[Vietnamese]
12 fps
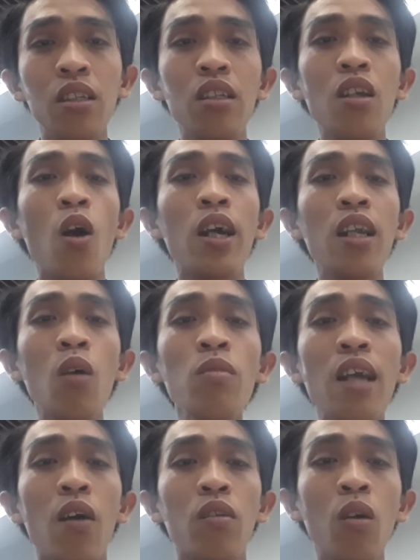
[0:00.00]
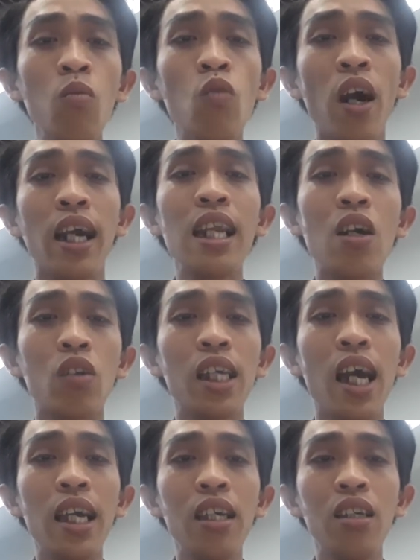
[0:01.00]
cho cái đúng nào đúng và cái nào
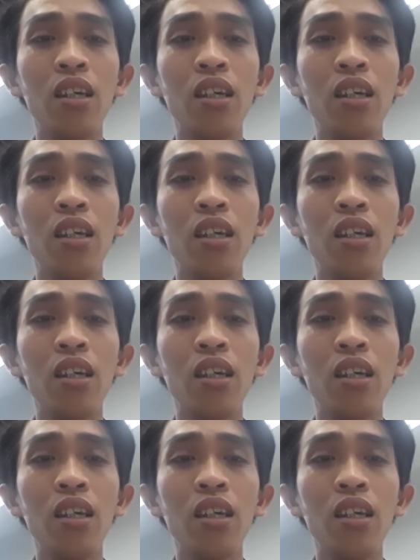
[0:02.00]
sai